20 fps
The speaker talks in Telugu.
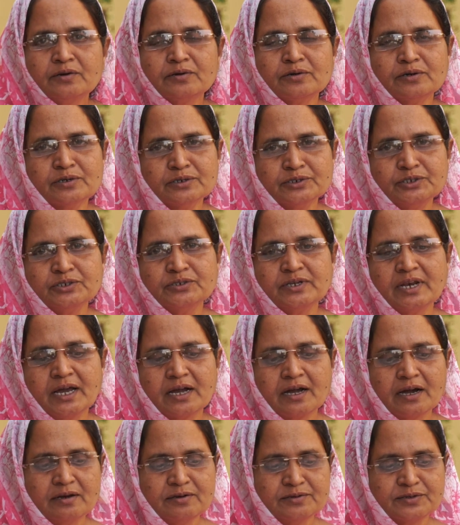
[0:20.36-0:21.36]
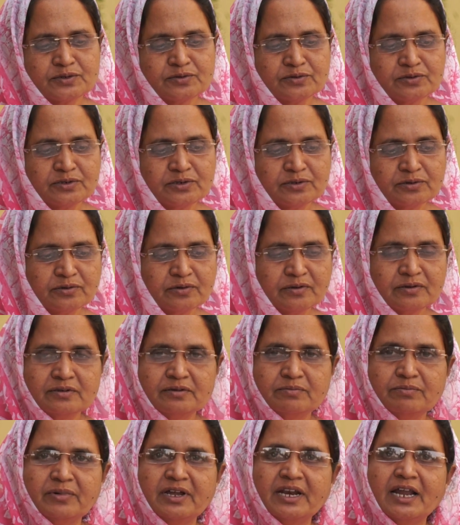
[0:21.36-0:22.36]
రోజు ఇలా కలుసుకుంటూ
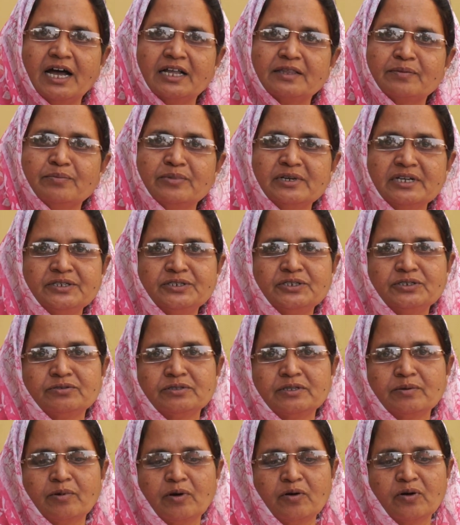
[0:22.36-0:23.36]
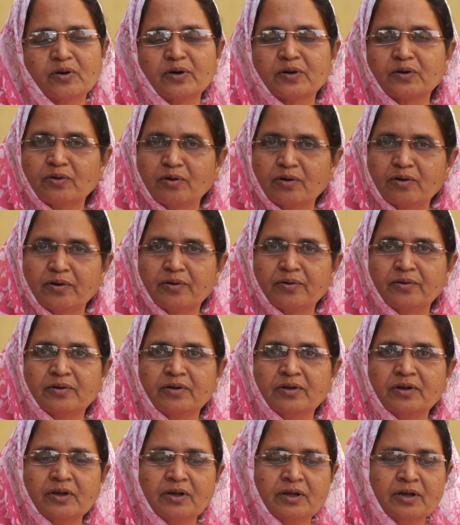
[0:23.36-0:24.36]
మన ఆత్మీయ జీవితంలో ఒకరికొకరు
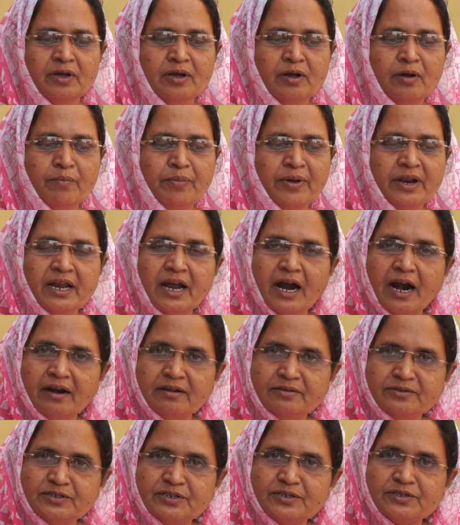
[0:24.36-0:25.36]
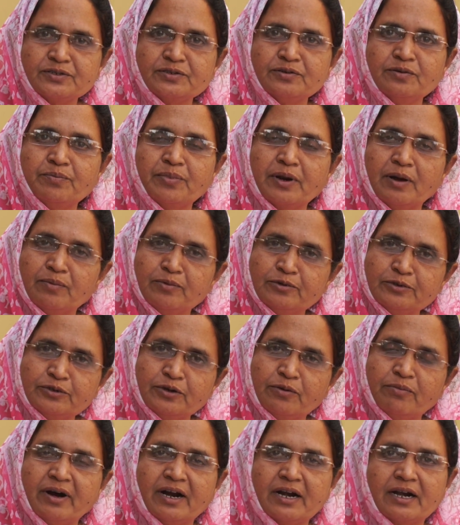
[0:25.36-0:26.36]
ప్రయాణం చేస్తూ
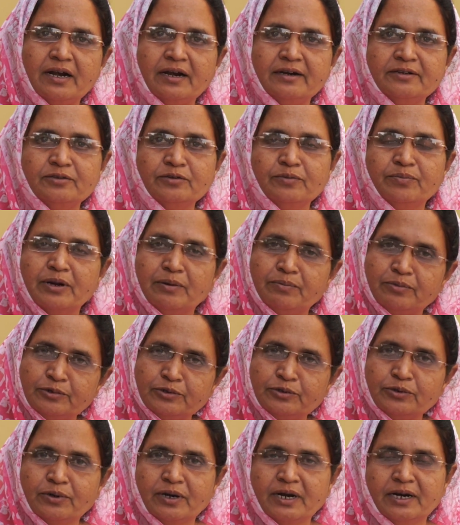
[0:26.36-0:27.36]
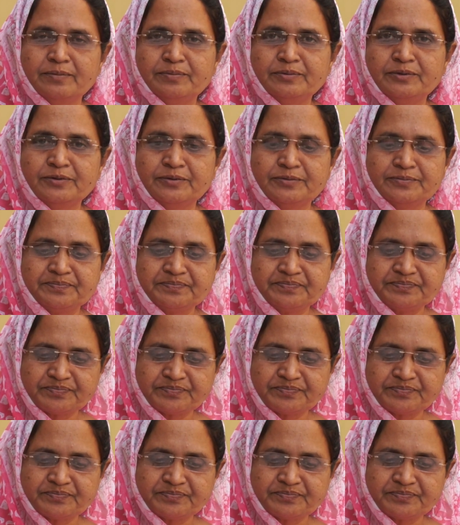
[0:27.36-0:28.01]
ప్రభుతో మాట్లాడుతూ ప్రభుతో గడుపుతూ